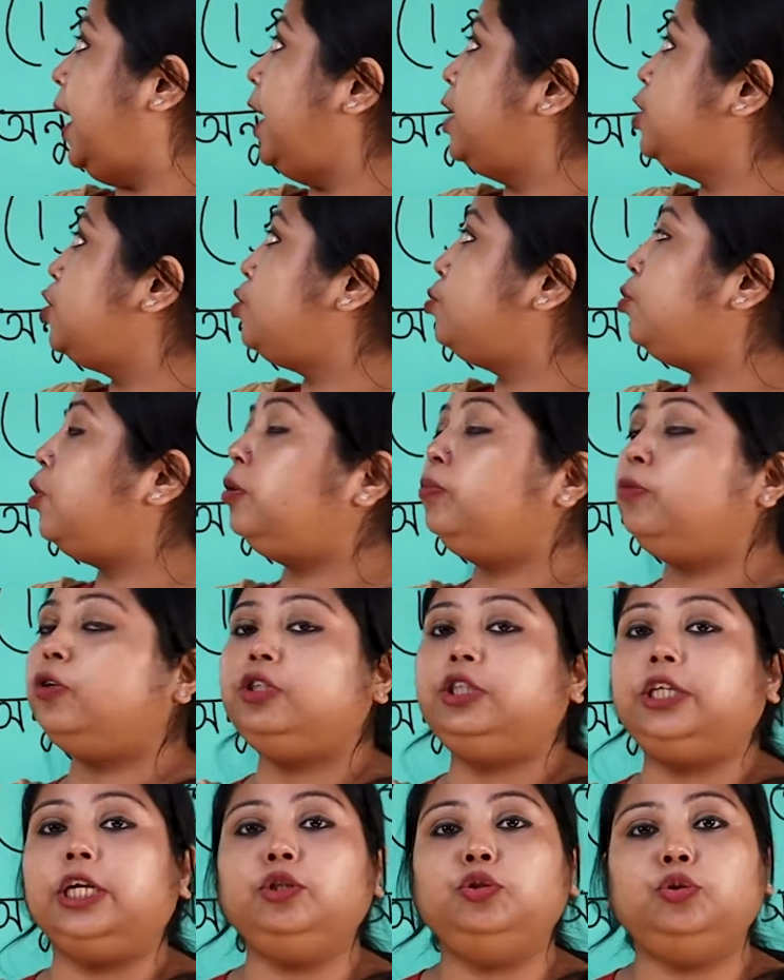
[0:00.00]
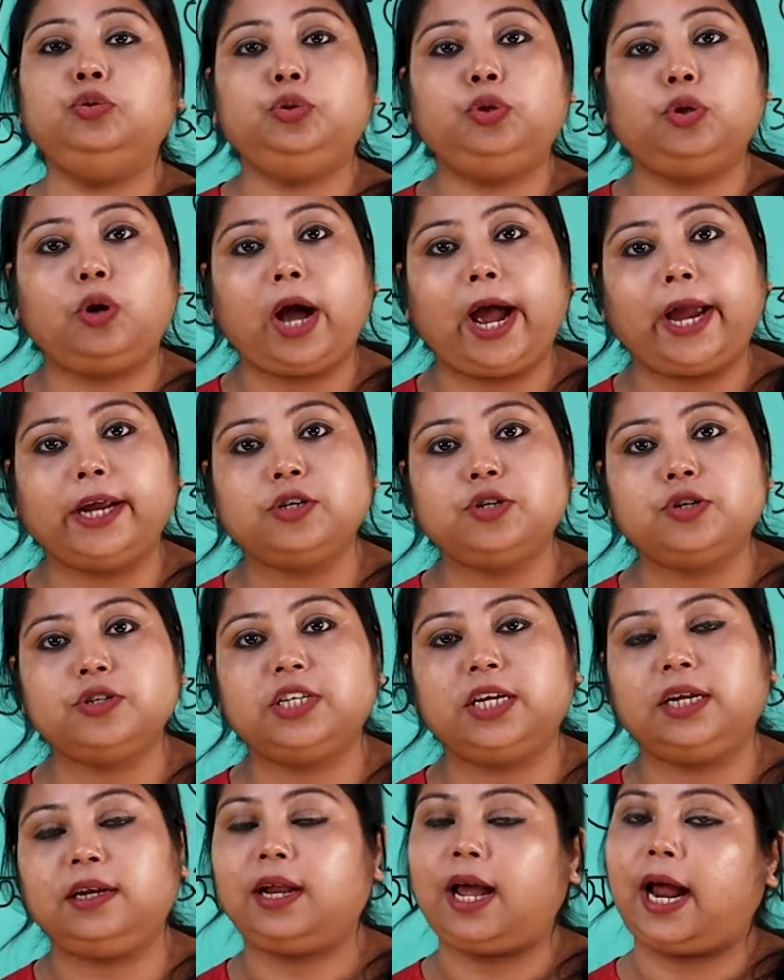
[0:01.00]
এইচ টুওর মধ্যে দুটো
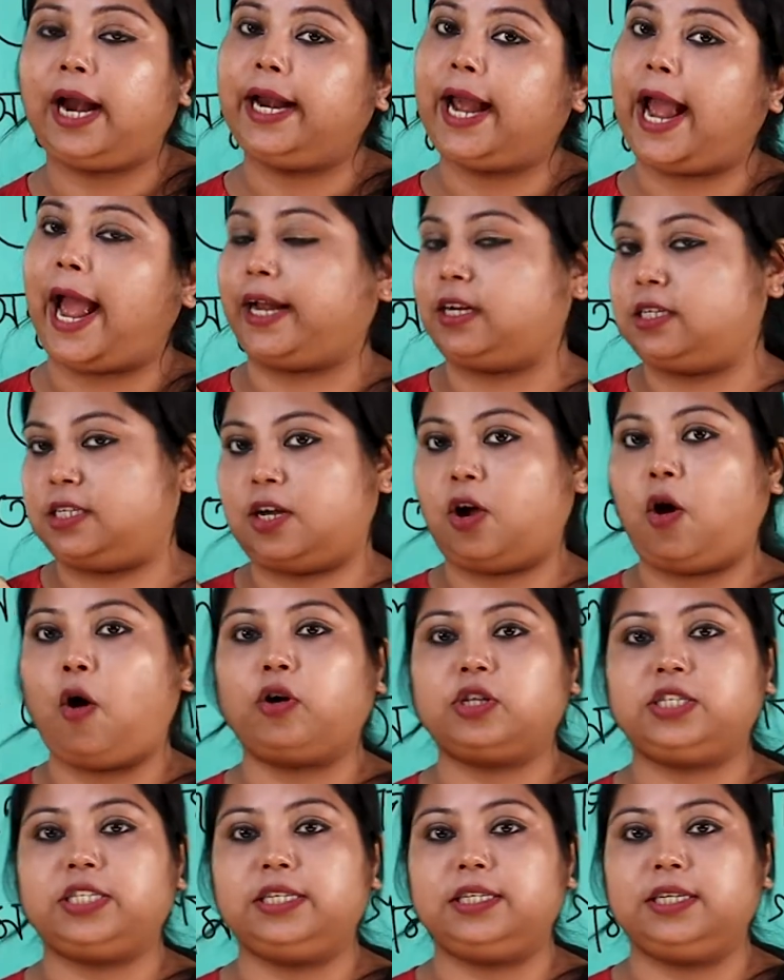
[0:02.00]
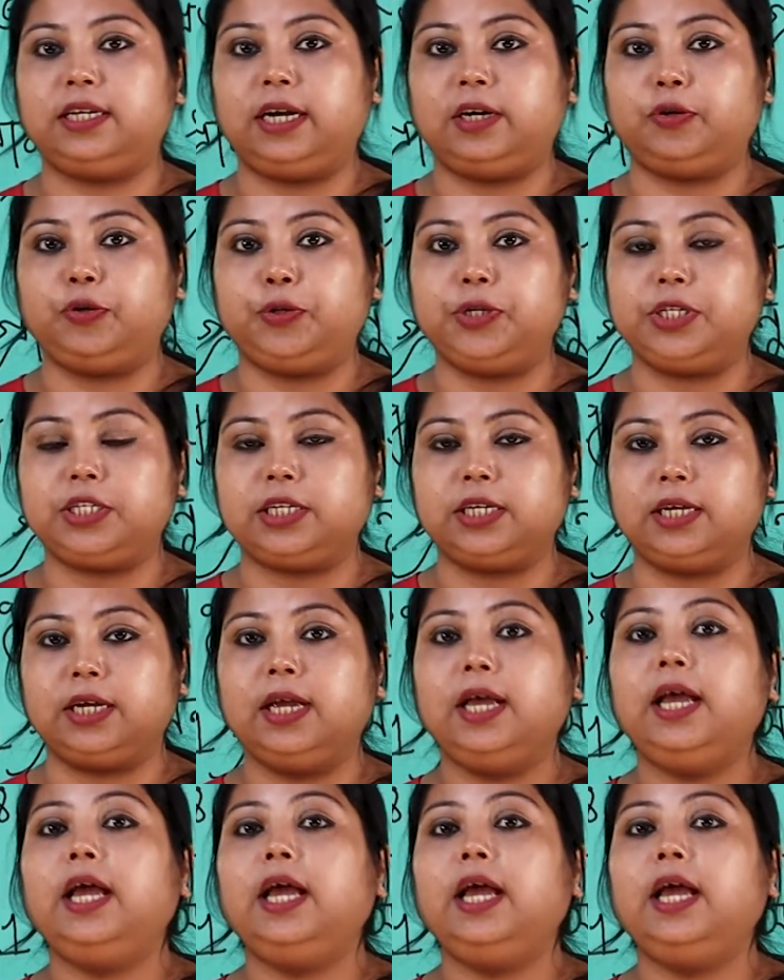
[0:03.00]
হাইড্রোজেন আর একটা অক্সিজেন রয়েছে